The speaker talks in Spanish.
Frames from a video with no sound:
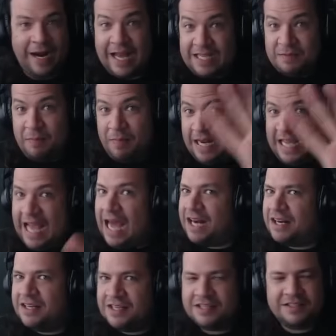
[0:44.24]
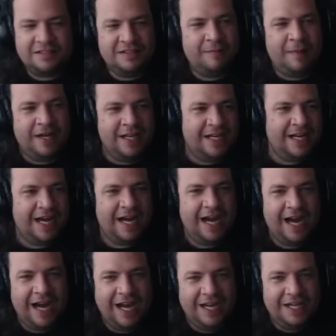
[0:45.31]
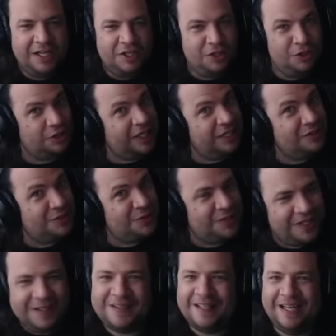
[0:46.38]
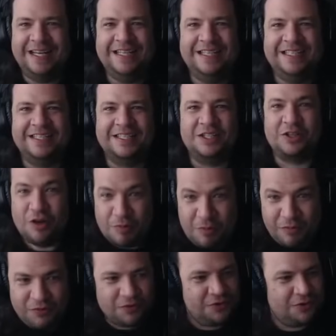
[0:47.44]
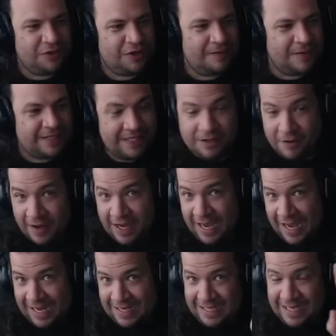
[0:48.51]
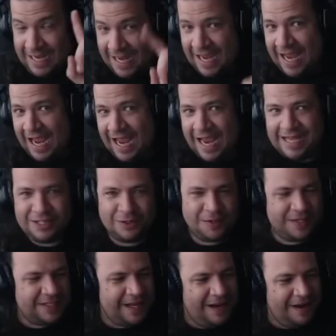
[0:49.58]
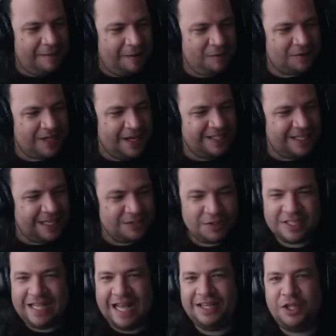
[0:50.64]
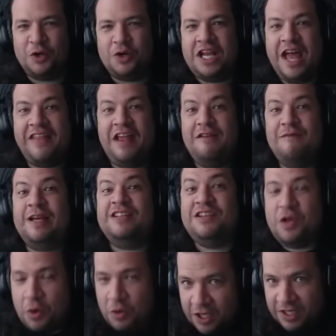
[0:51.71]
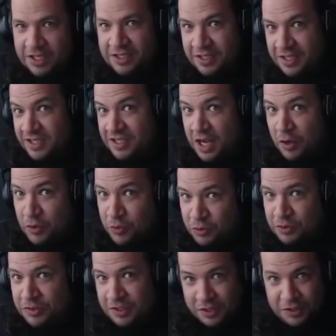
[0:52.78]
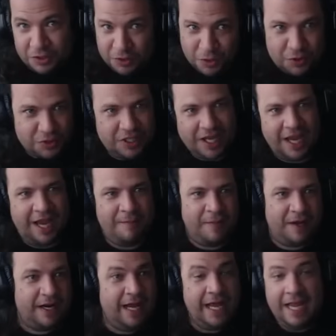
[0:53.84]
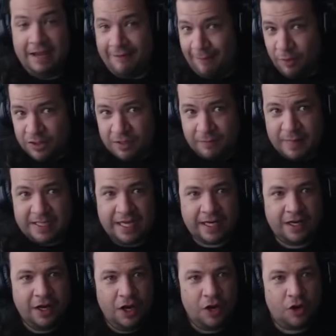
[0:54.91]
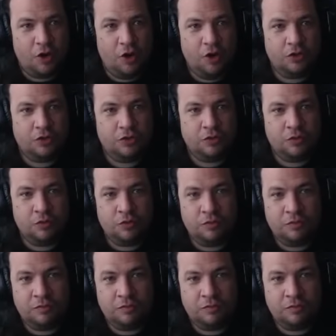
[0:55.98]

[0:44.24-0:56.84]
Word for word: para explicarles de manera no tan sucinta cómo funciona el vacío. Así que esto es el, vamos a decir, eso es la teoría del vacío, según Deus the Gamer. Y vamos a empezar con